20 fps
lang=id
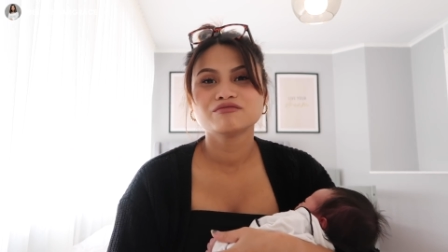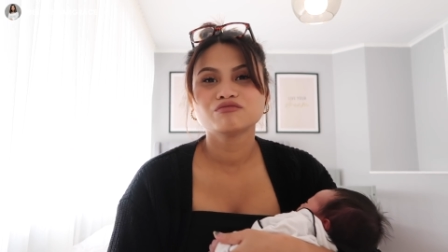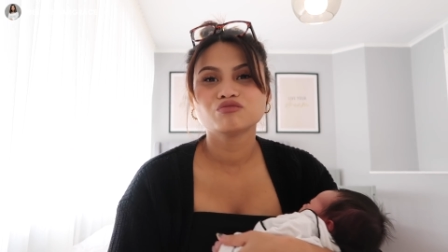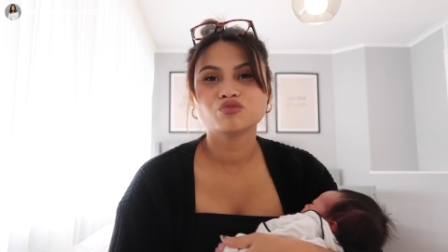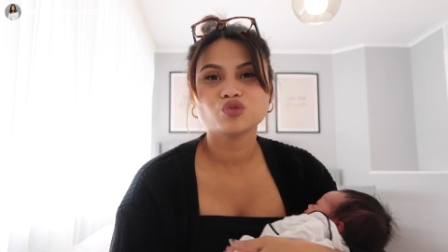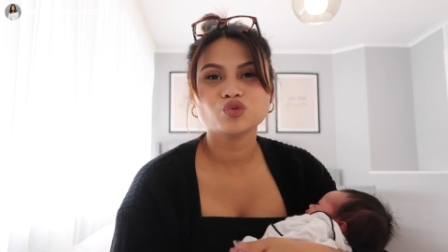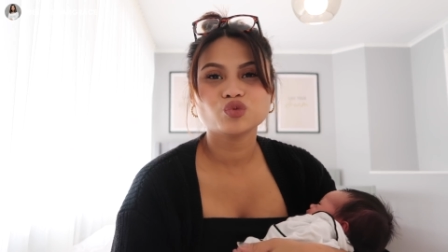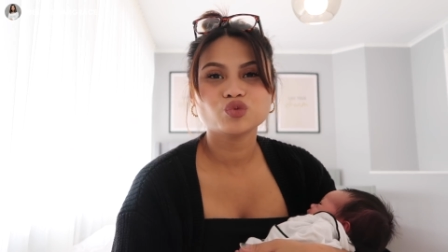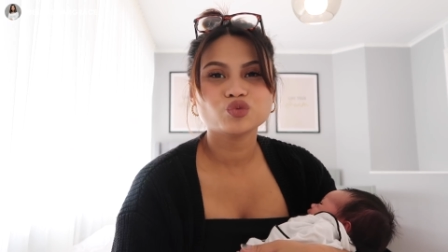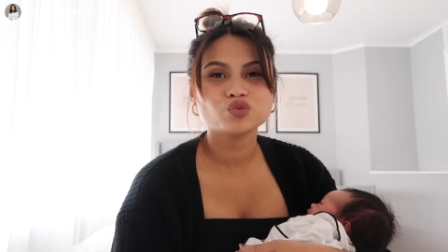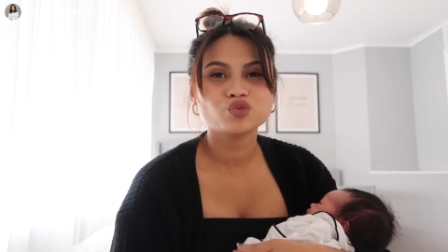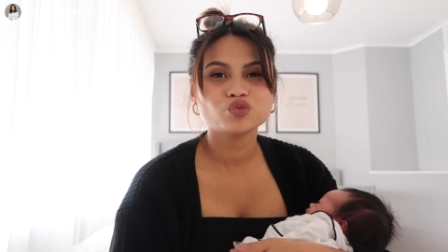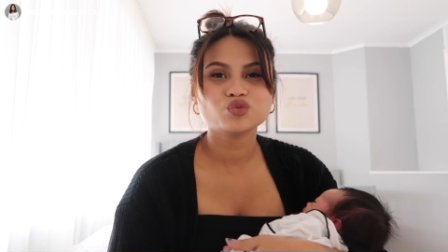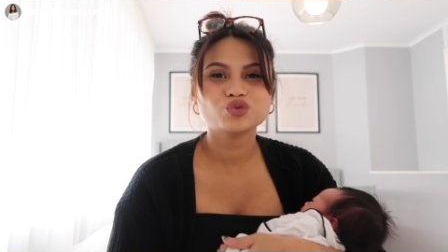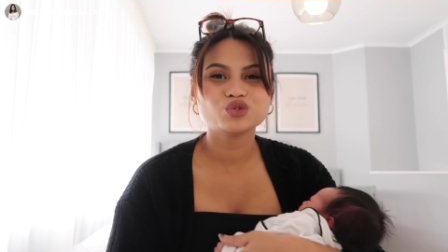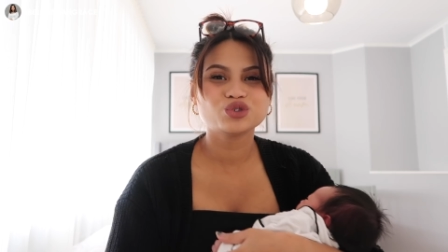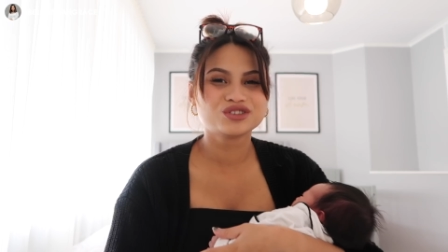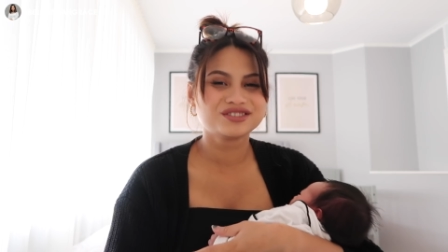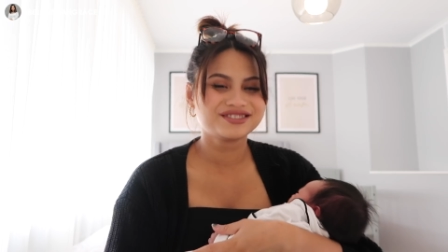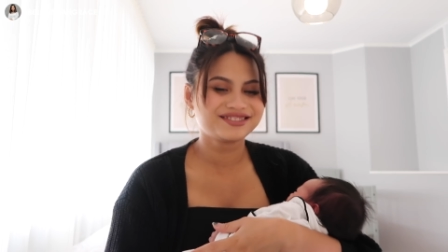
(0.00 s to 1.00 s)
Hmm,
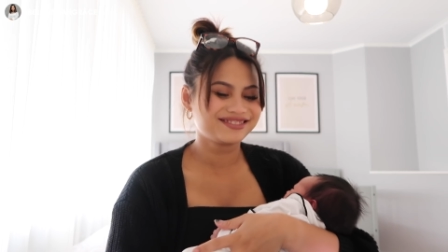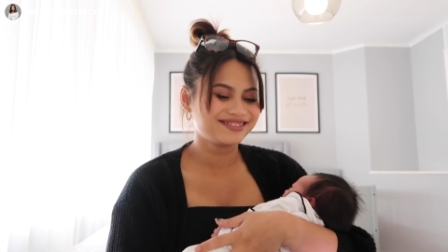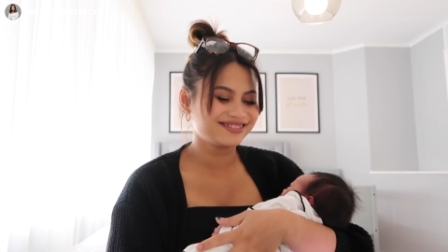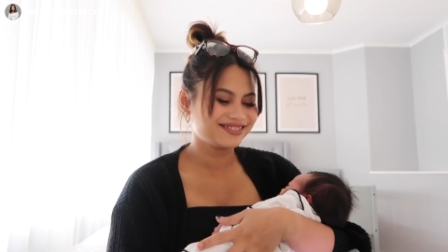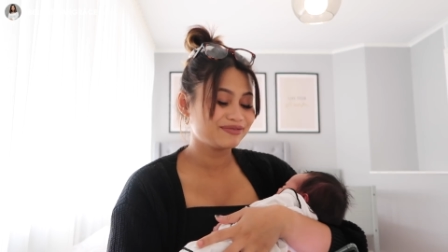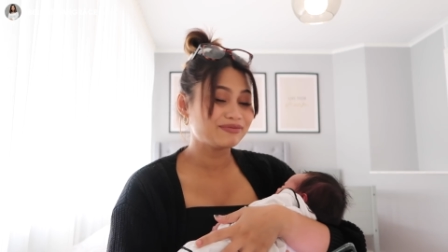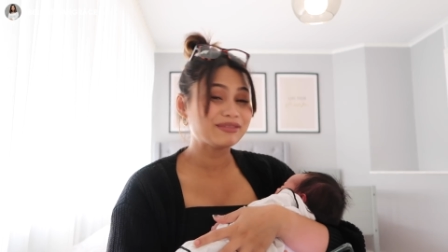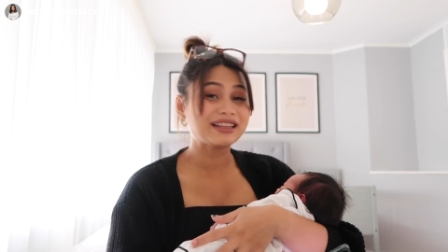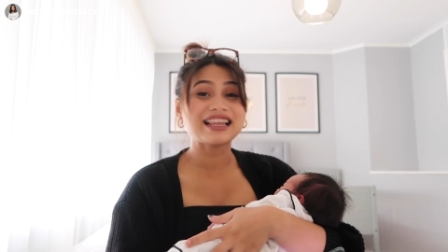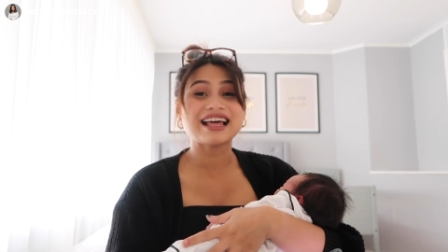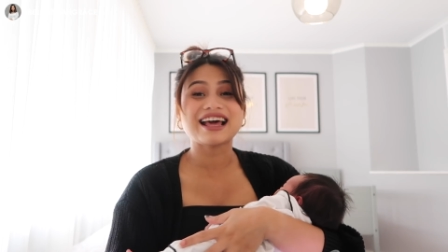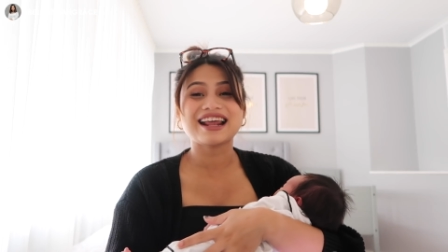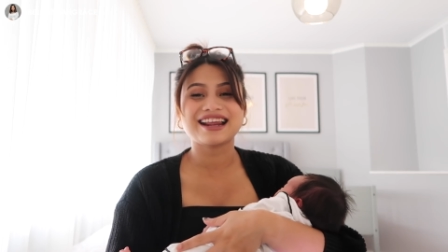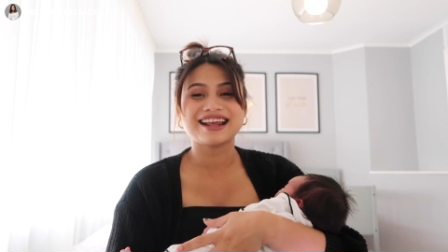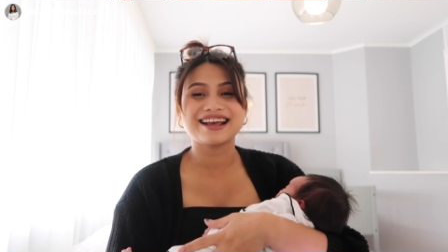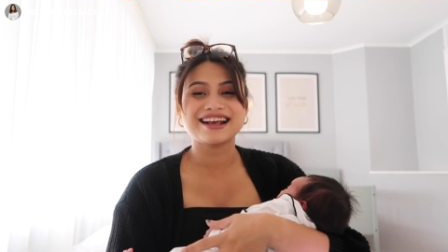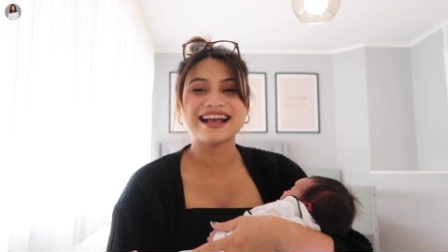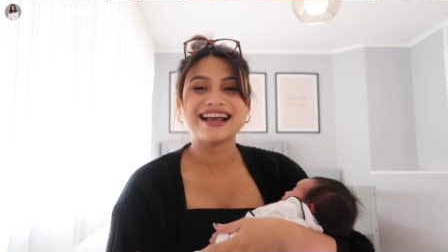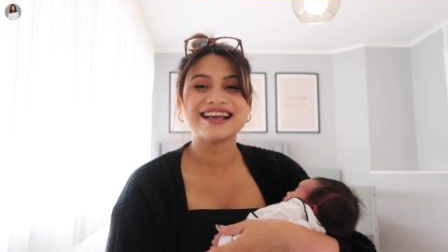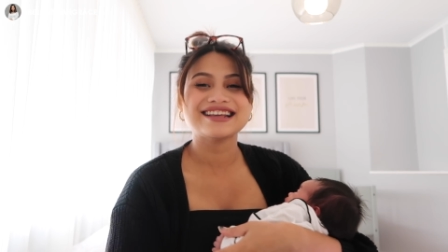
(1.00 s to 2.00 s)
bentar
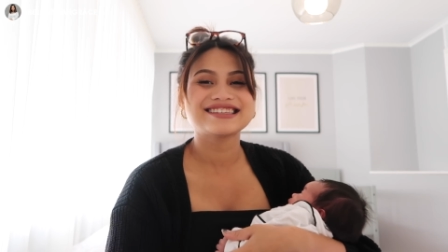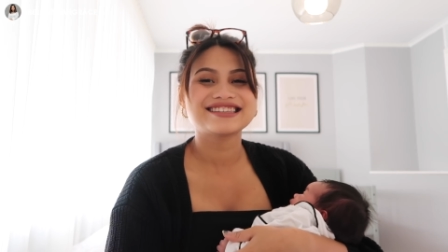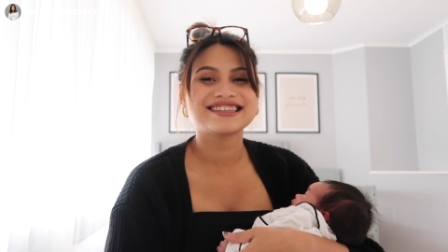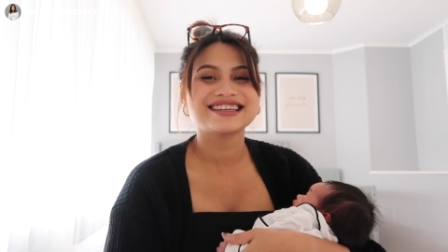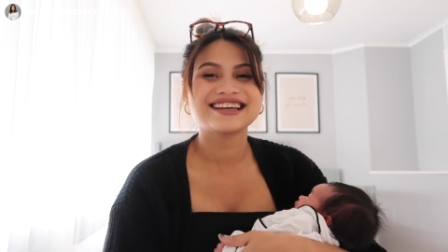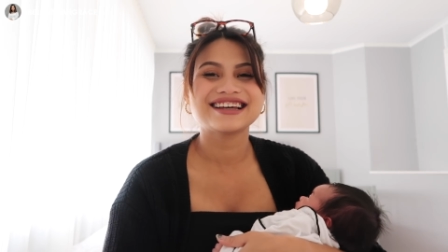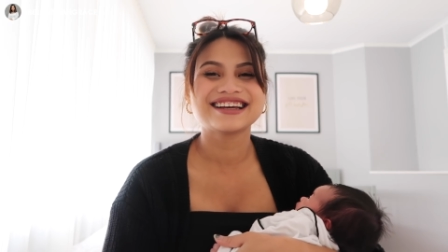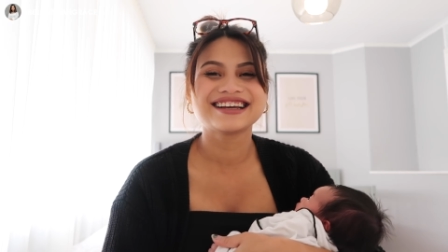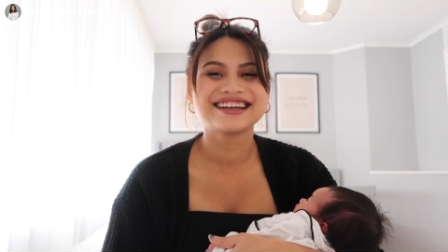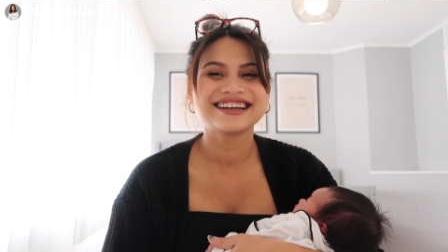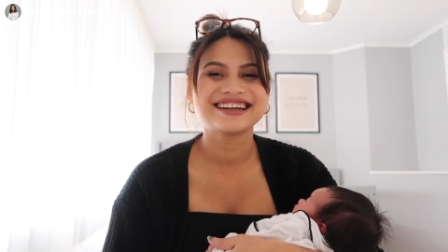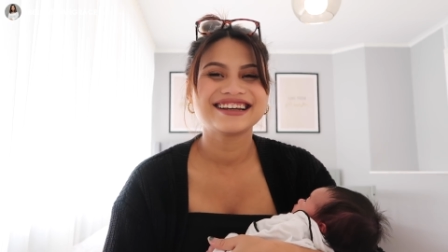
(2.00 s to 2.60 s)
ya guys ya.